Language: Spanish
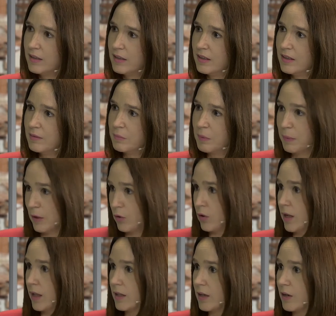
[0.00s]
Sí. Me imagino que
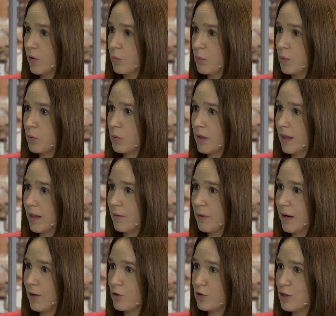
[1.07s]
hayan tenido oportunidad de
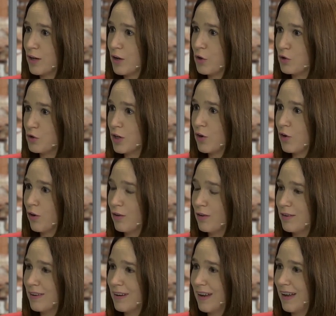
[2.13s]
hablar. Yo no sé qué consejo
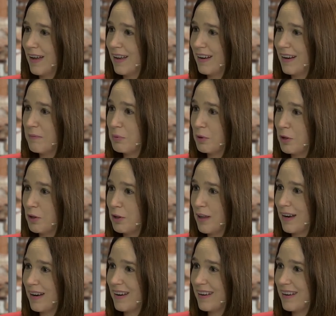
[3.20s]
le ha podido dar.